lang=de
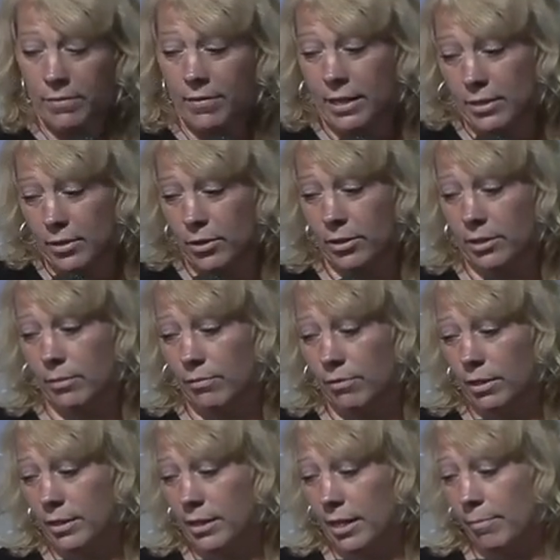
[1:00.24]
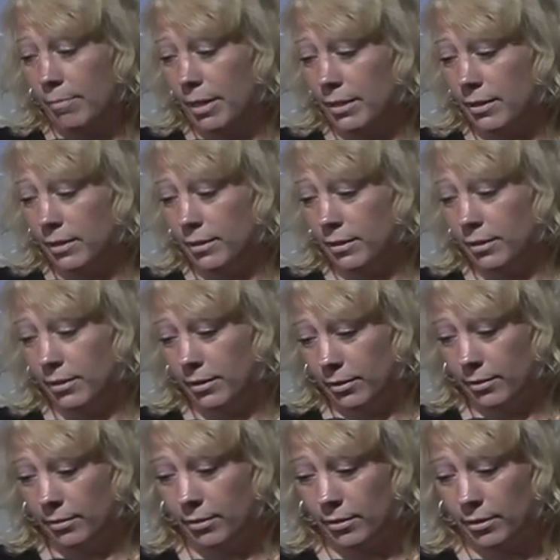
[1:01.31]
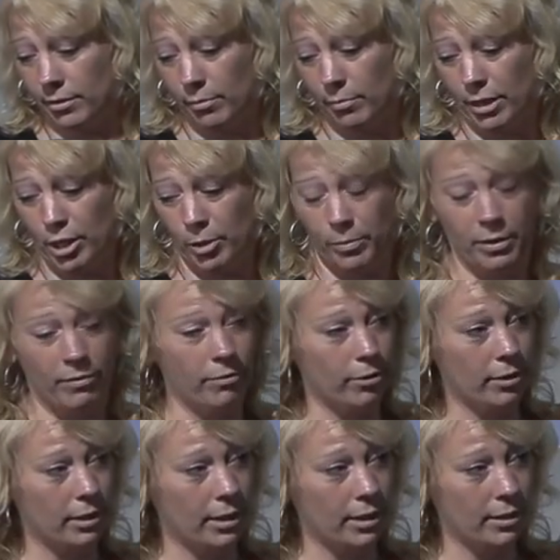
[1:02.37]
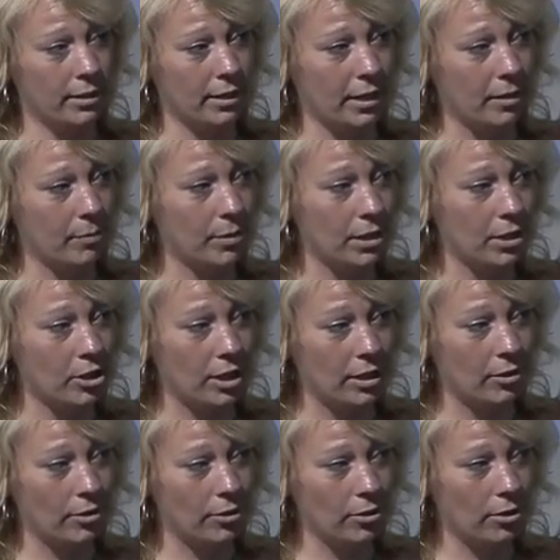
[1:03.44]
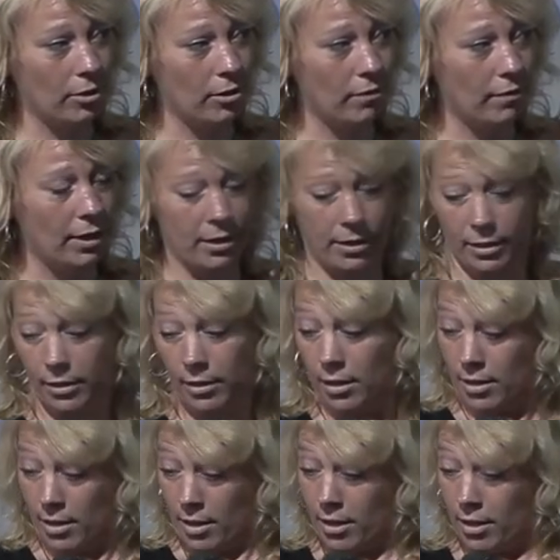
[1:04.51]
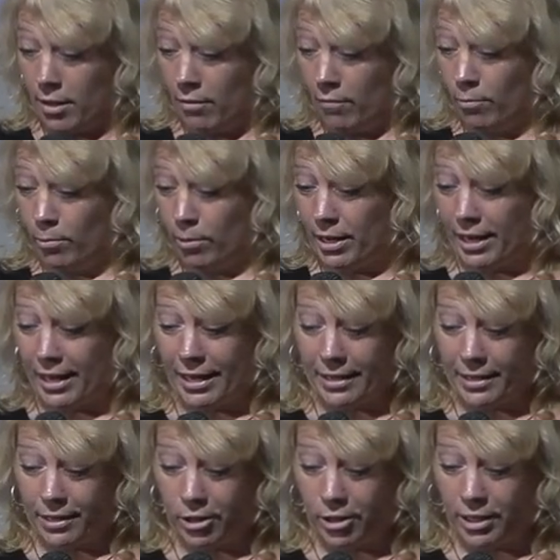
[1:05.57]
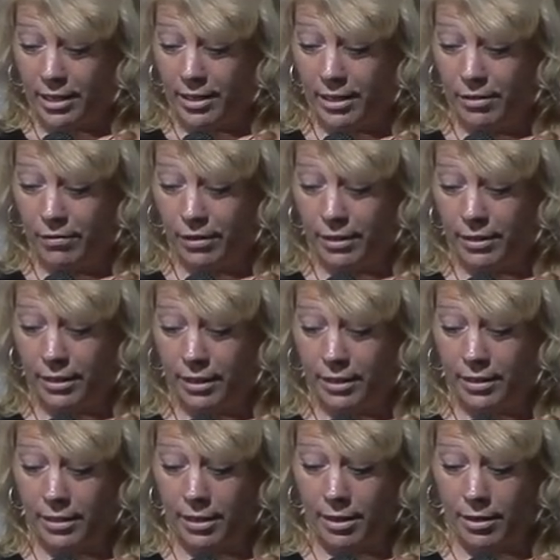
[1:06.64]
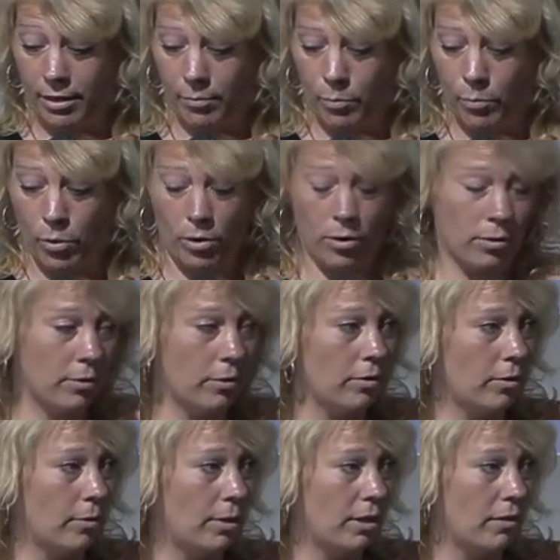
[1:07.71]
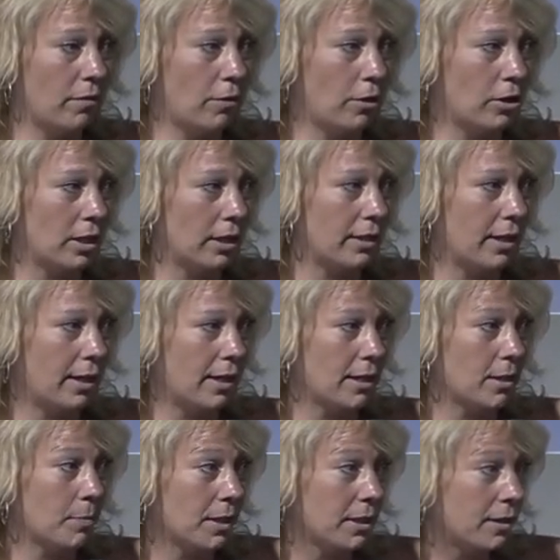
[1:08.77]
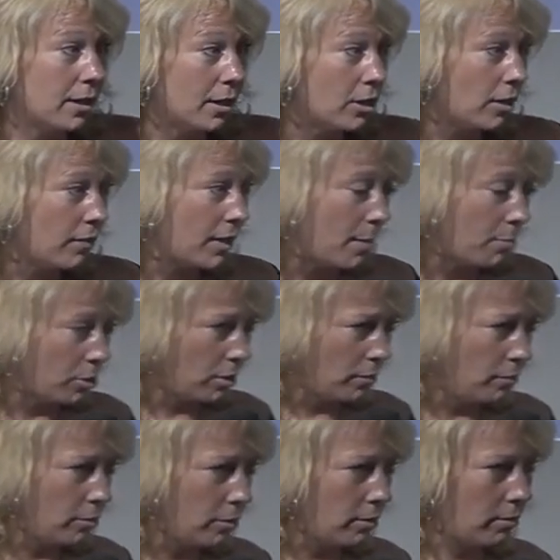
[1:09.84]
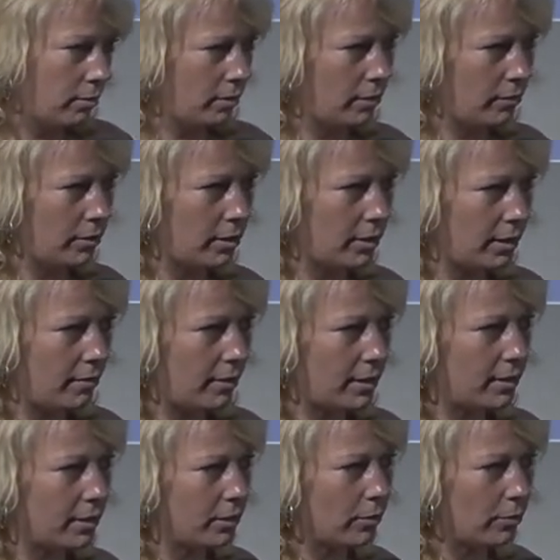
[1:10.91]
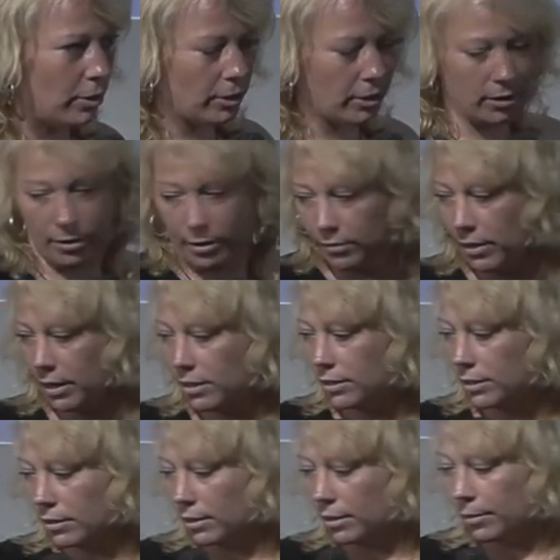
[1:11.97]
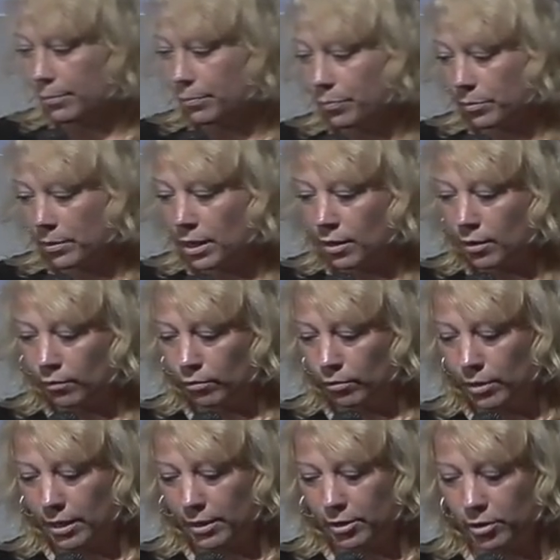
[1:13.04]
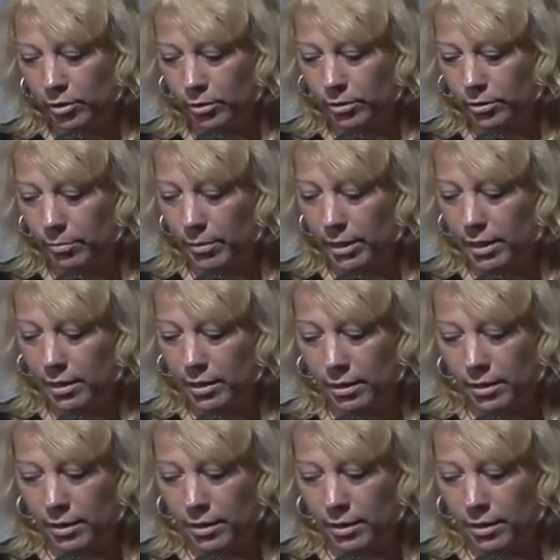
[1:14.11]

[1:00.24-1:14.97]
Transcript: war, sind trotzdem viele Sachen passiert. Zum Beispiel geht es direkt mit der Chatkontrolle weiter, wo der Rat der ständigen Vertreter morgen über den Vorschlag der Ratspräsidentschaft abstimmen wird. Ihr wisst ja, was die so wollten. Es war nicht ähm, für Datenschutz gemeint.